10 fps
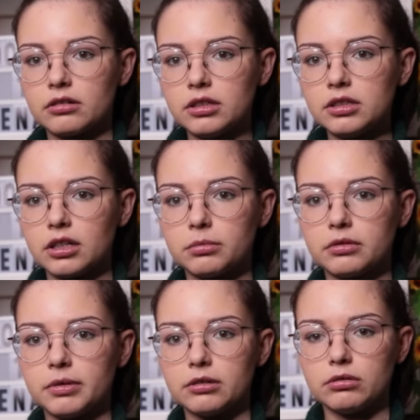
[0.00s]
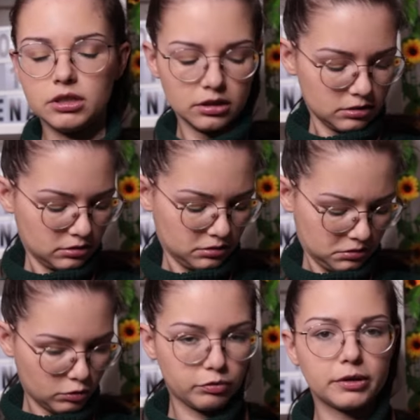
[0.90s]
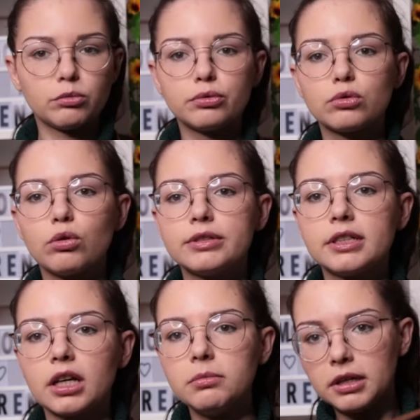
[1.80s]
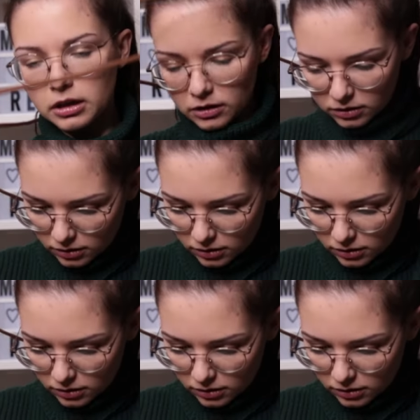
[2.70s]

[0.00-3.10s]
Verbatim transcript: Ouais, ça a l'air de bien tenir ne faut pas non plus trop tirer, mais